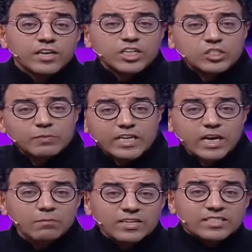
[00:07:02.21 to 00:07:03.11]
نجمة
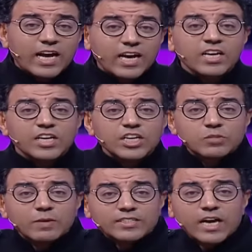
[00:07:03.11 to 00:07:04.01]
المسرح
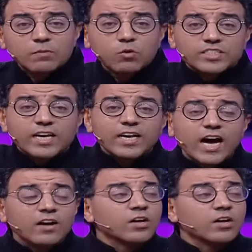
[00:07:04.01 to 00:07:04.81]
نجمة الموسيقى